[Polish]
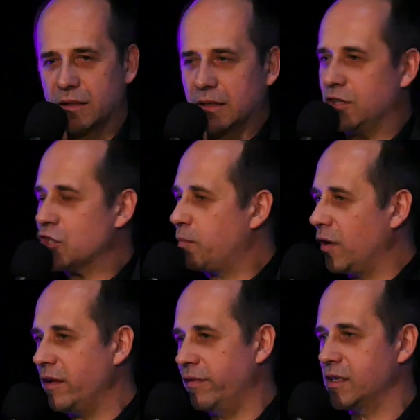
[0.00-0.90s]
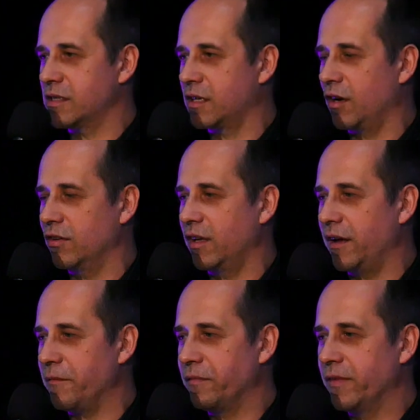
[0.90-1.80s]
gdzieś po lewej stronie.
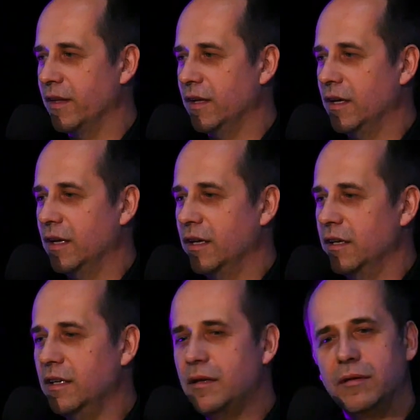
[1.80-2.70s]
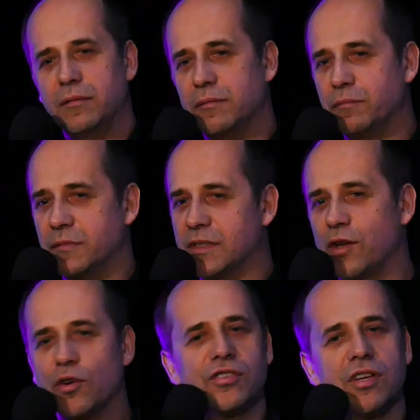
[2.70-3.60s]
I
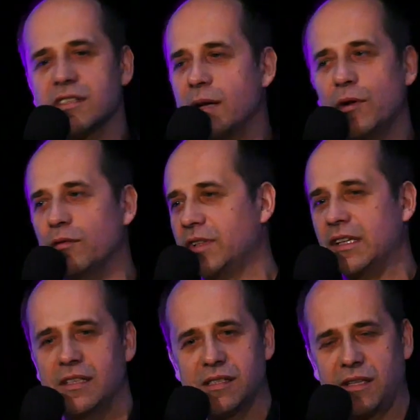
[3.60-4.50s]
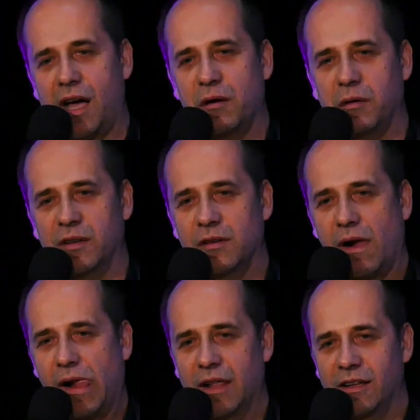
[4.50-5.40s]
coś się ze mną wtedy stało.
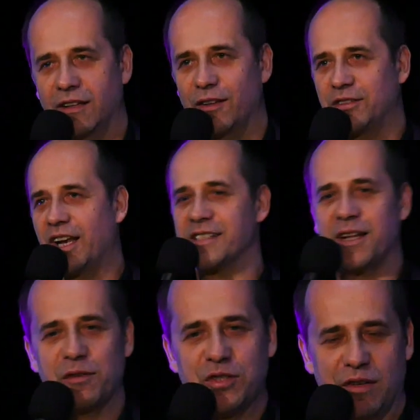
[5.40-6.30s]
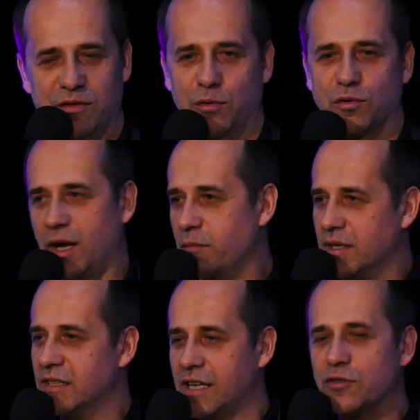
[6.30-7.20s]
No teraz nawet się wzruszam.
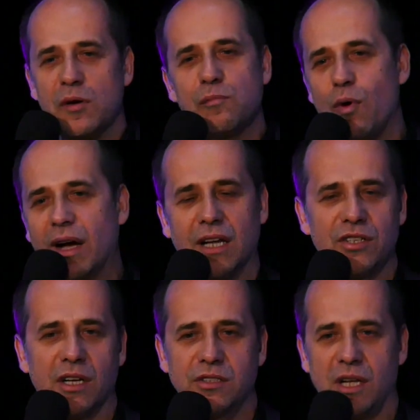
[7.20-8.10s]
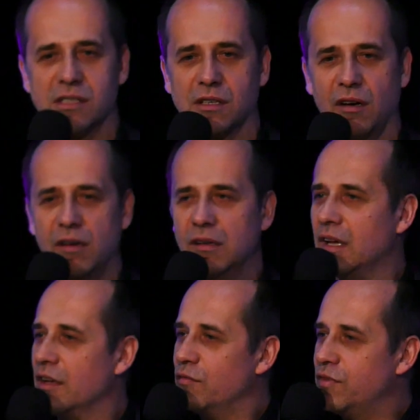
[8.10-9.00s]
Zacząłem płakać jak dziecko,
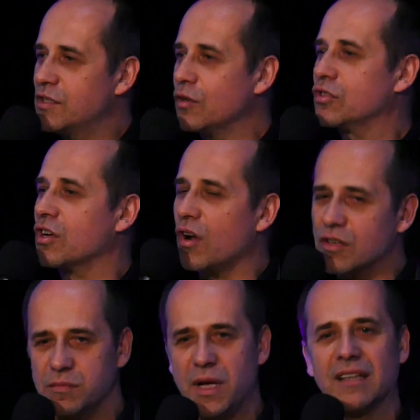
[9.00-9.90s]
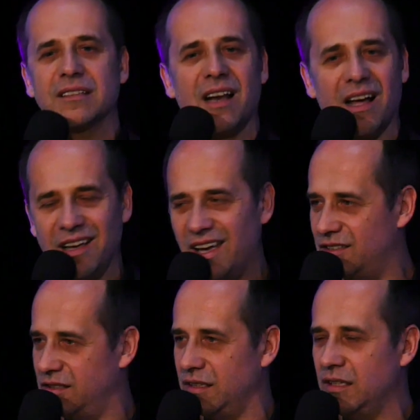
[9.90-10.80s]
widząc rozmiar
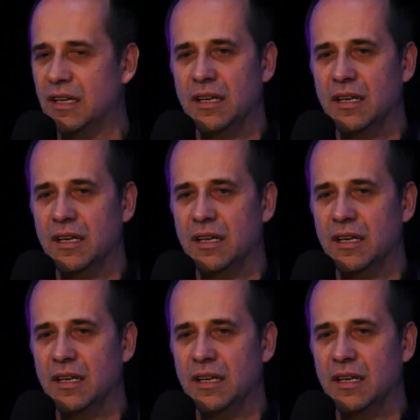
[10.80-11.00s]
tragedii,